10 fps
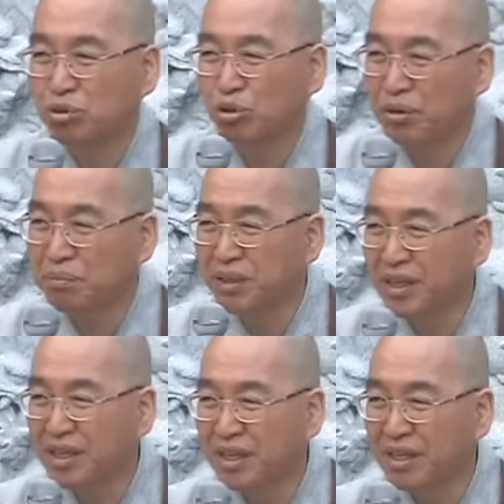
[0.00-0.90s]
종교
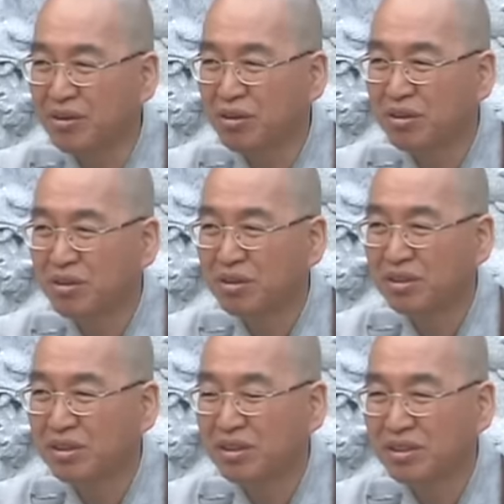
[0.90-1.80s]
핑계 대고
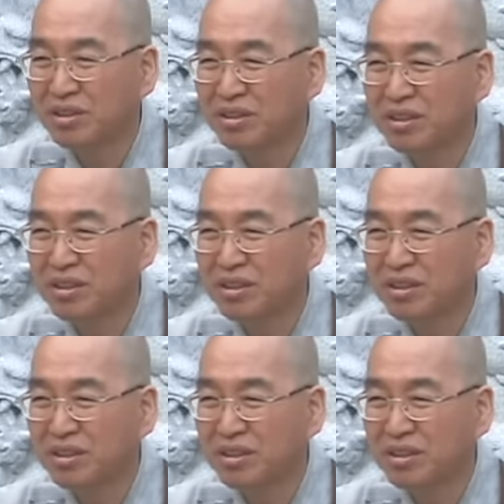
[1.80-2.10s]
어?